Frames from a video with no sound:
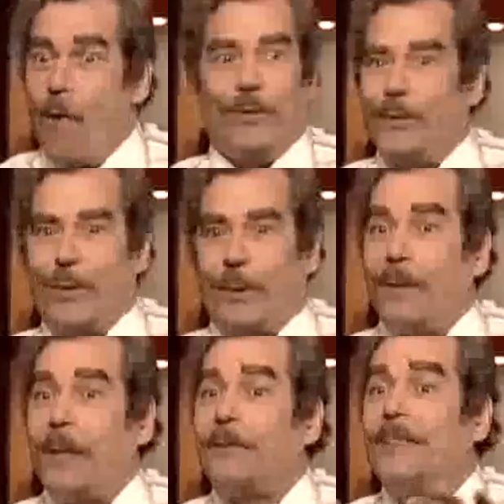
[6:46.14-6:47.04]
Все,
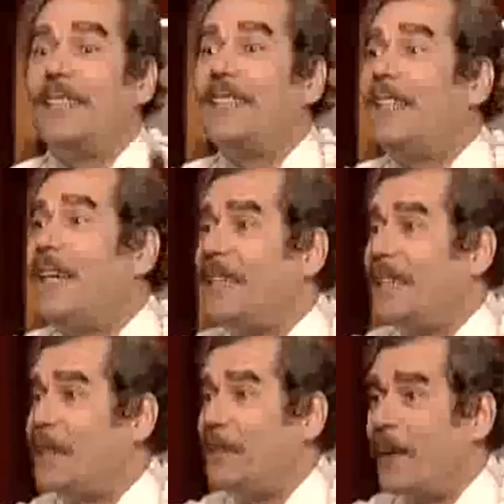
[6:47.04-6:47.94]
она все
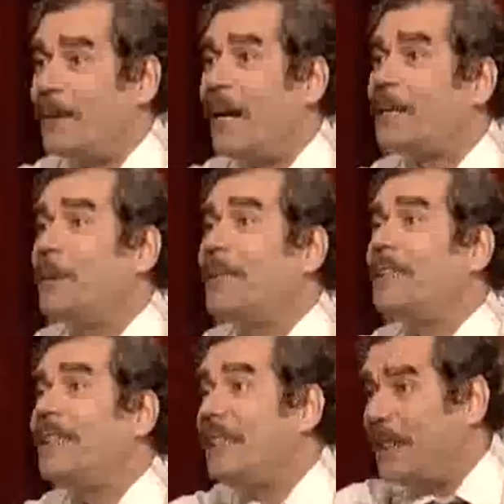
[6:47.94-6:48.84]
деньги тебе отдаст, приносите